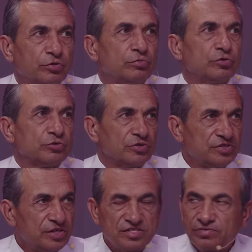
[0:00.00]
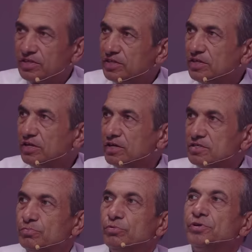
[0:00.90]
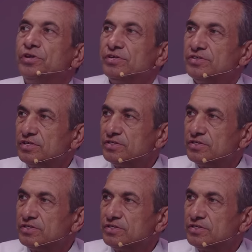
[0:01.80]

потому что здесь святыня Господня,